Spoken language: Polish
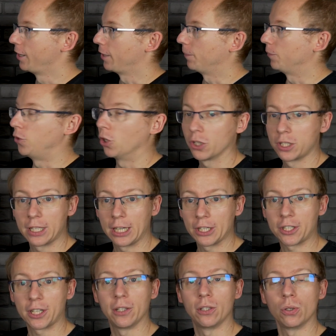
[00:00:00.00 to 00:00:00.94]

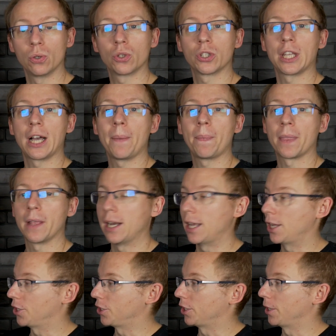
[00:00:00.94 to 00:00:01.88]
dostać, kiedy już ta
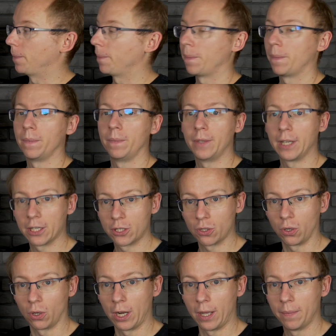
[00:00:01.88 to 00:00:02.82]
leży na
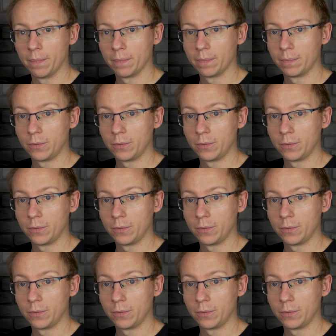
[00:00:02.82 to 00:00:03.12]
stole.